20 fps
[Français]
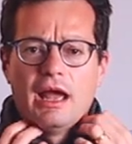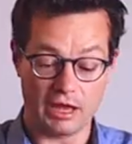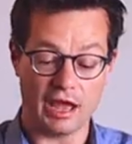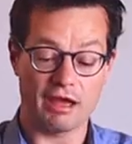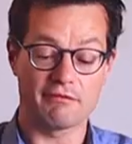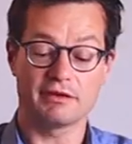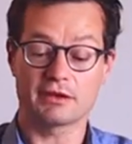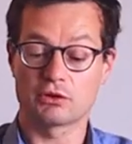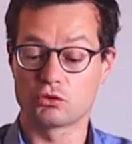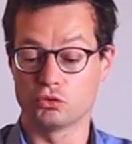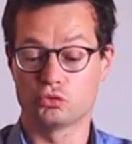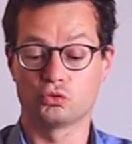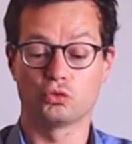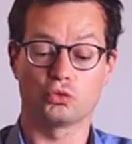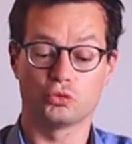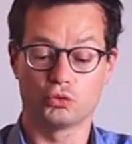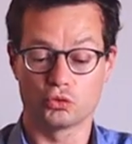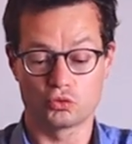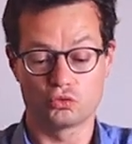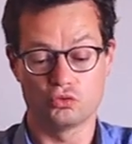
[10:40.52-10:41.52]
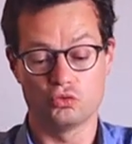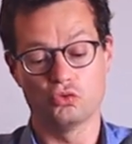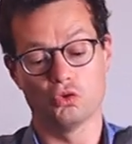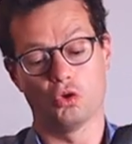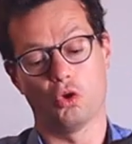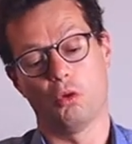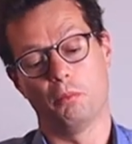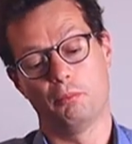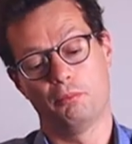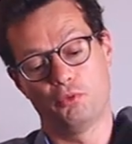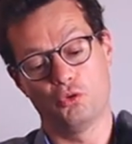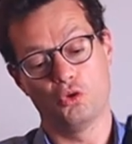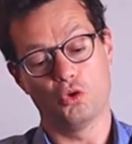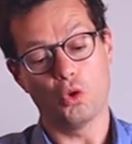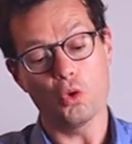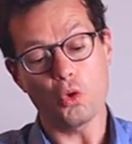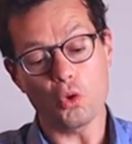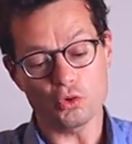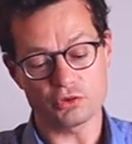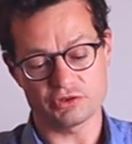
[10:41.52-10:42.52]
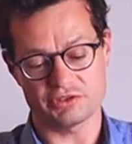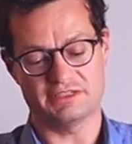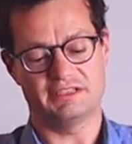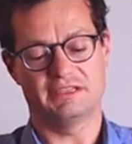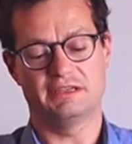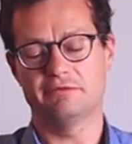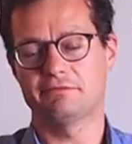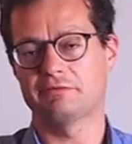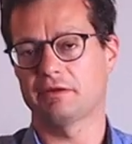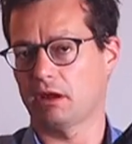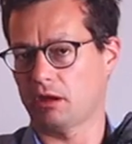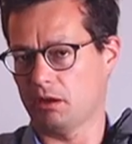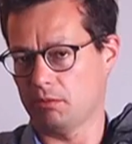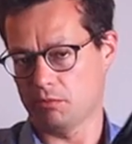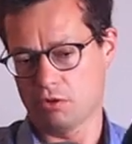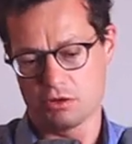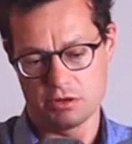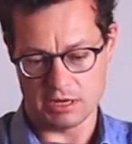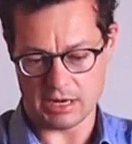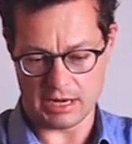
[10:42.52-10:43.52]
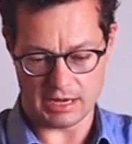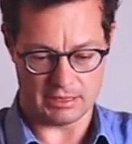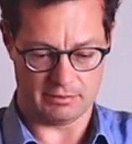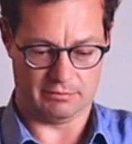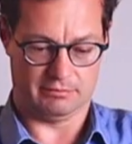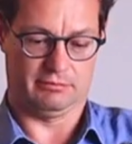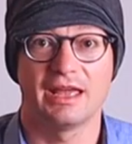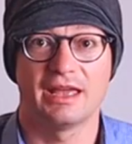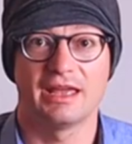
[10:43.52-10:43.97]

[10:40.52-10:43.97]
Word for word: Avec le tour de cou, on peut aussi faire un bonnet.